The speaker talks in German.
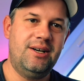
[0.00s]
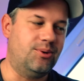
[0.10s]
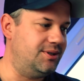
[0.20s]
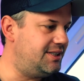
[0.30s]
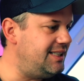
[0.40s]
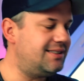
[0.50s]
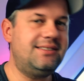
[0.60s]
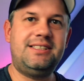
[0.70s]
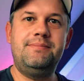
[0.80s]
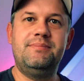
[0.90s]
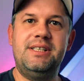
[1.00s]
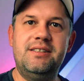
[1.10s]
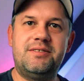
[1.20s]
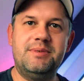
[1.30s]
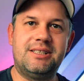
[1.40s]
Und diese sieben
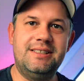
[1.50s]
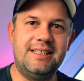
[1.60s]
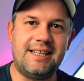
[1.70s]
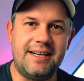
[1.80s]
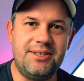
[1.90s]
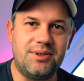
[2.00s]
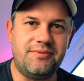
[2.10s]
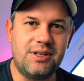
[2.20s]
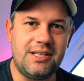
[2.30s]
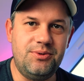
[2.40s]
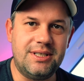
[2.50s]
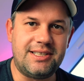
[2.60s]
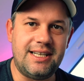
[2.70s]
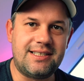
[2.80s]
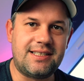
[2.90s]
Hilfsmittel, die kann ich euch wirklich nur
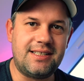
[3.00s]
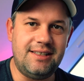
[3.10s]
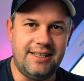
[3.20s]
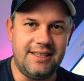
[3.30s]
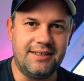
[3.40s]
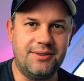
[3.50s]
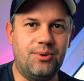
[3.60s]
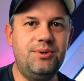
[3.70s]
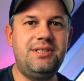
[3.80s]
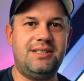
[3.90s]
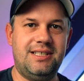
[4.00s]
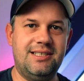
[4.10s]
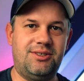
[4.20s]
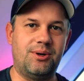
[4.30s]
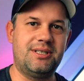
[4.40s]
ans Herz legen und die
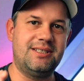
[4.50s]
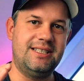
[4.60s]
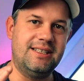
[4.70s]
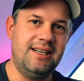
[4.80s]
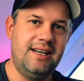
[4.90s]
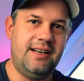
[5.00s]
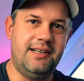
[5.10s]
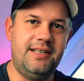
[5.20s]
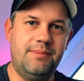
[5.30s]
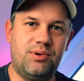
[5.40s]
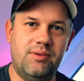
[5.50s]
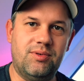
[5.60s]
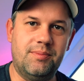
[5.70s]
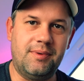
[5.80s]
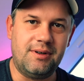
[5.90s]
solltet ihr in der
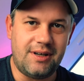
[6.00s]
Prüfung